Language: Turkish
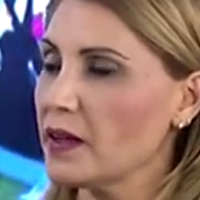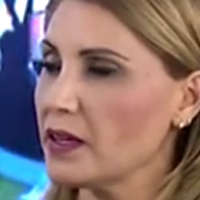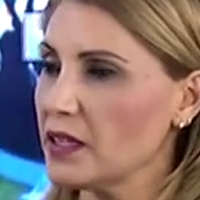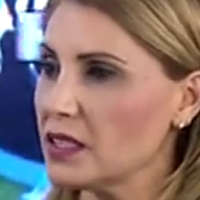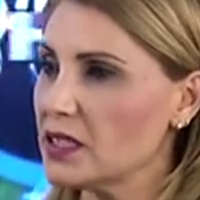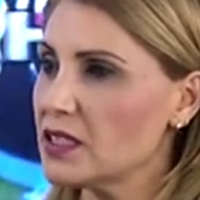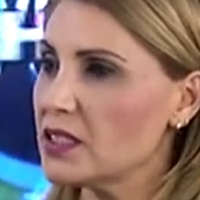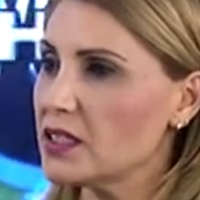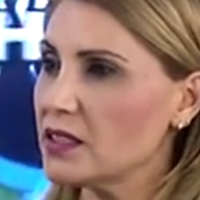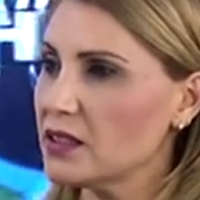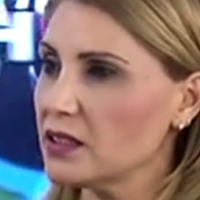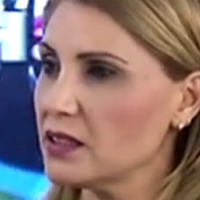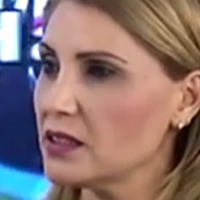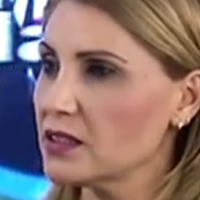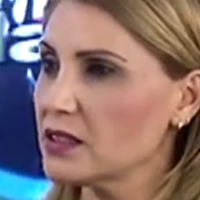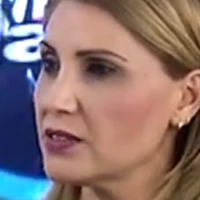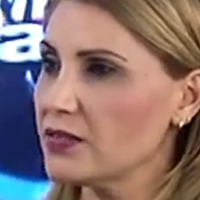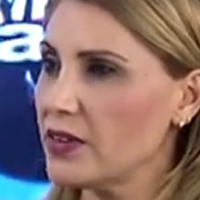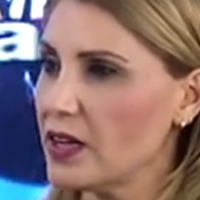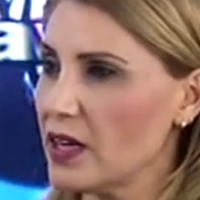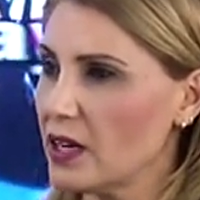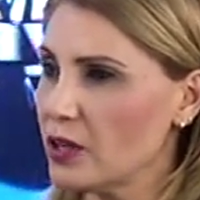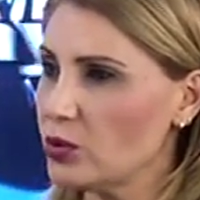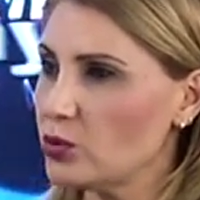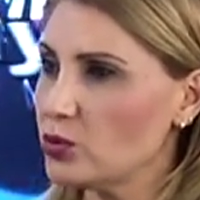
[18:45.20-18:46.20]
2 yıldır
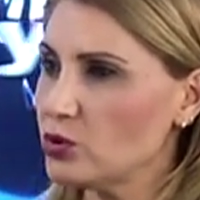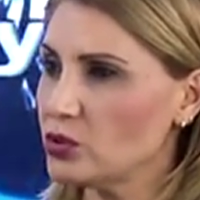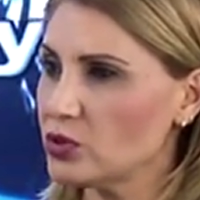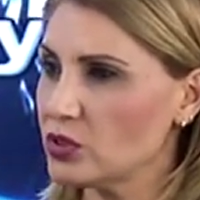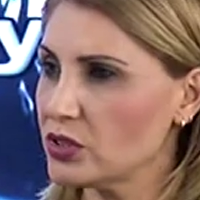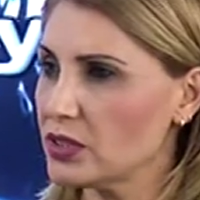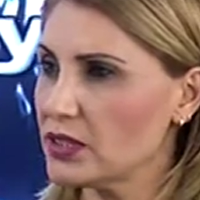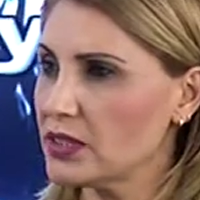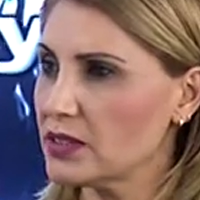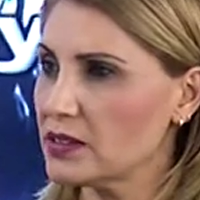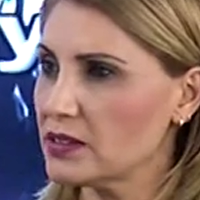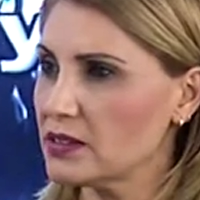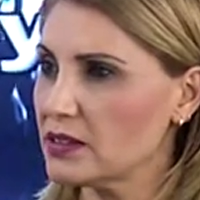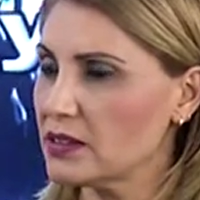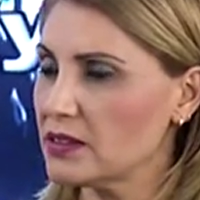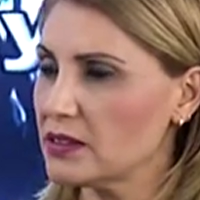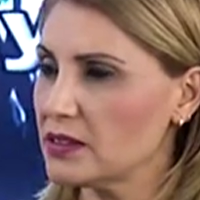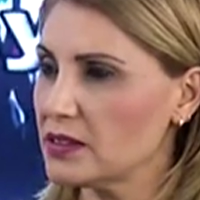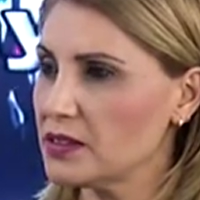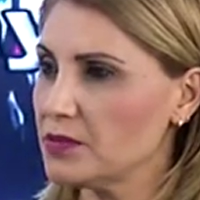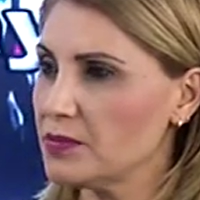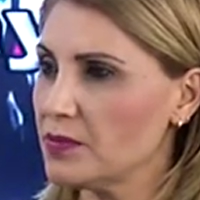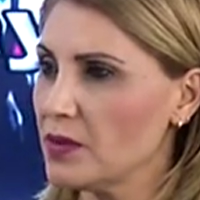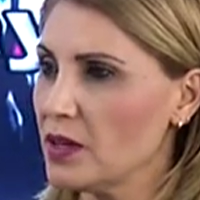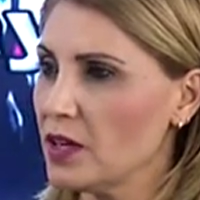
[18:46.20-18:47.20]
veya 3 yıldır
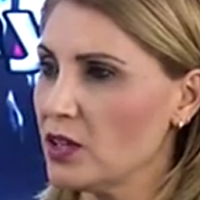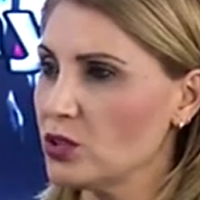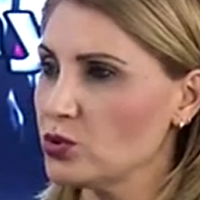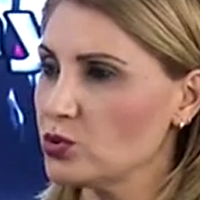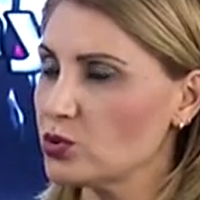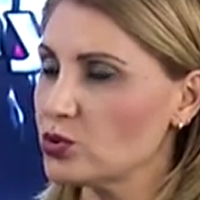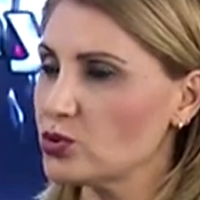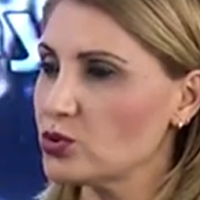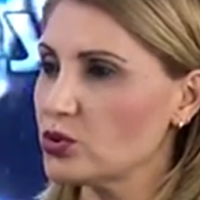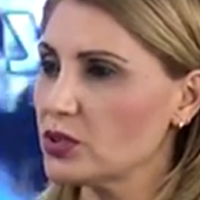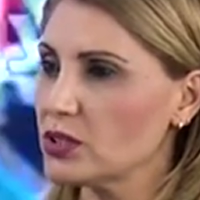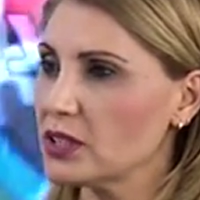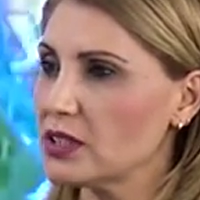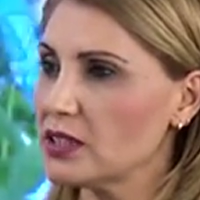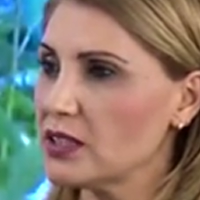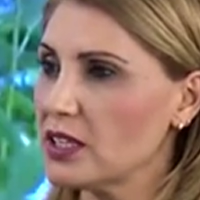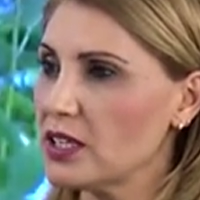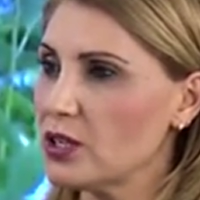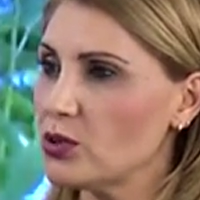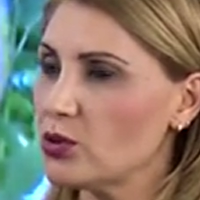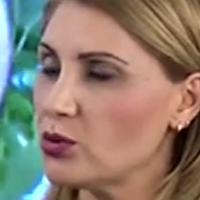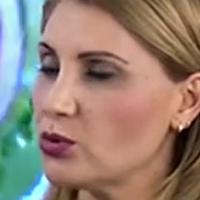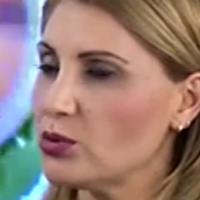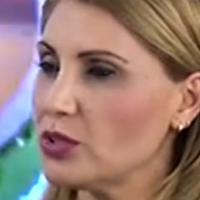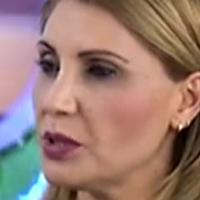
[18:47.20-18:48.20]
sanırım çocukların
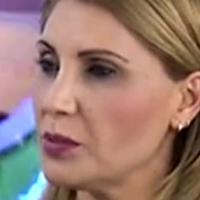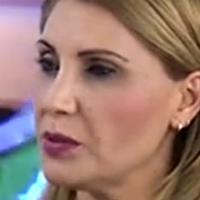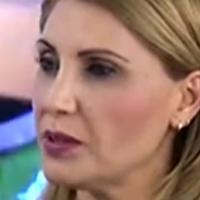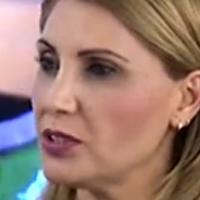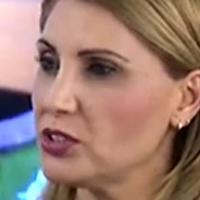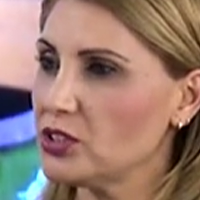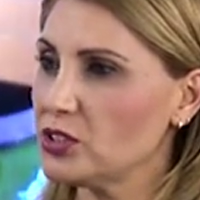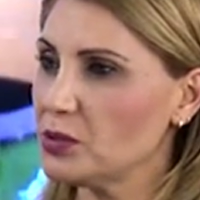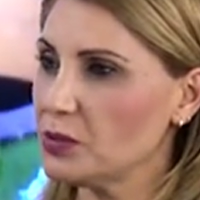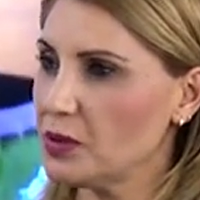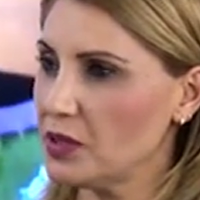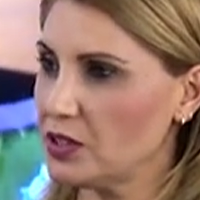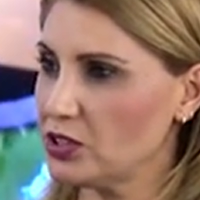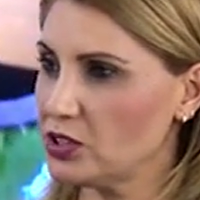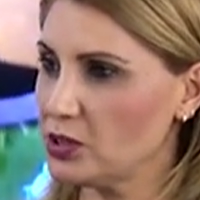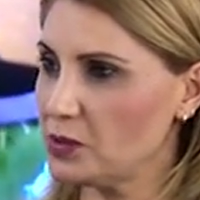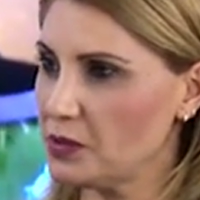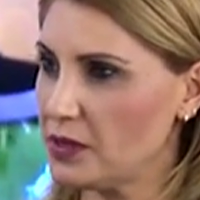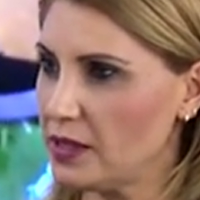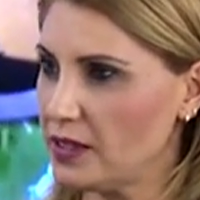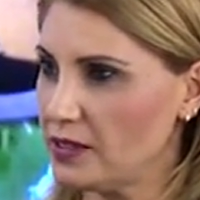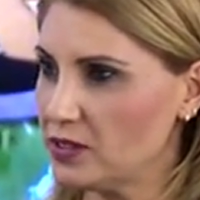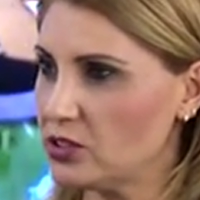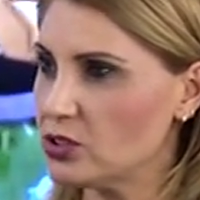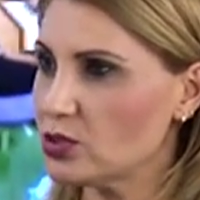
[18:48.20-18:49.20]
ilkokula başlama yaşı
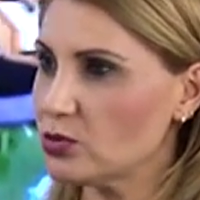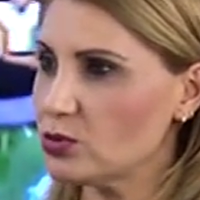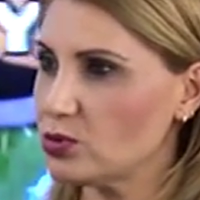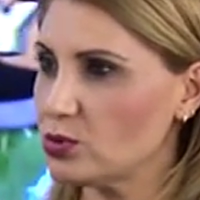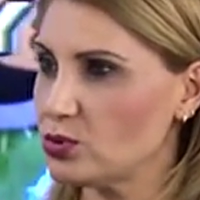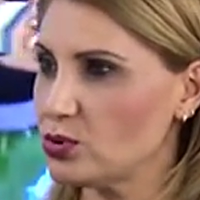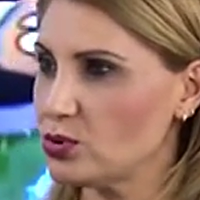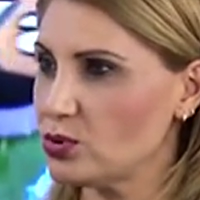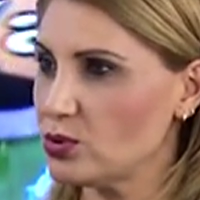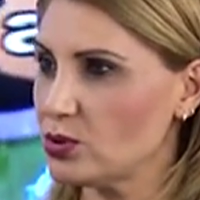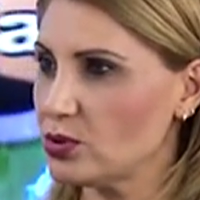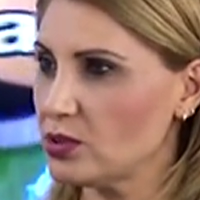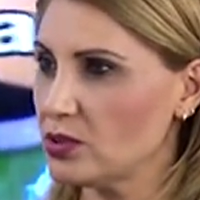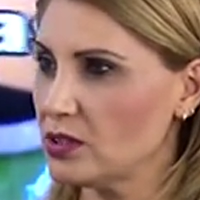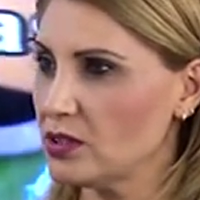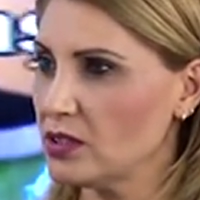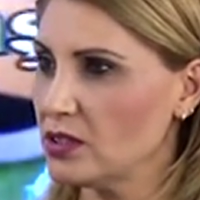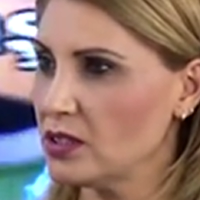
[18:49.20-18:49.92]
birazcık düştü.